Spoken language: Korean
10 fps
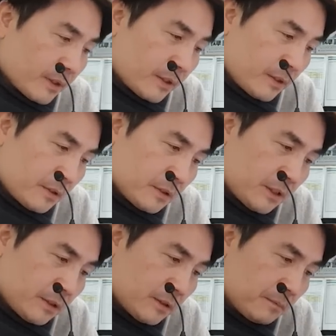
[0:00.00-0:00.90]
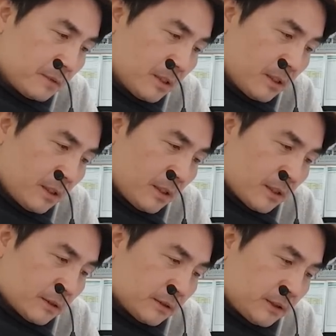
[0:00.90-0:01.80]
그래서 지금
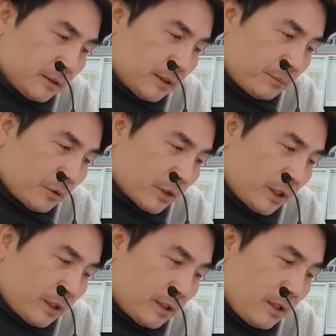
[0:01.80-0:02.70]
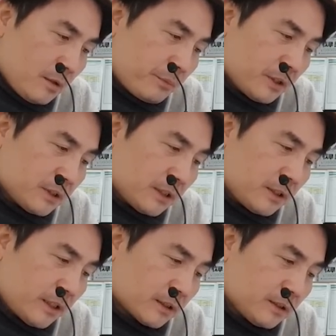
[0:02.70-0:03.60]
어, 증가폭이 일
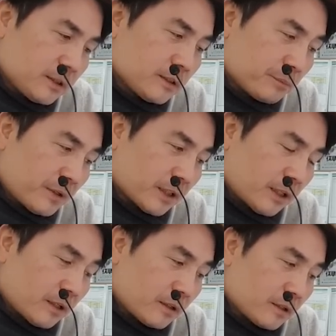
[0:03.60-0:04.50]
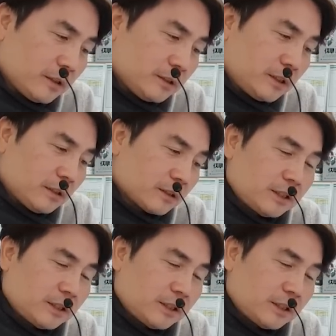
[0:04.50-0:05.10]
퍼센트에 그칠 전망이다. 이제는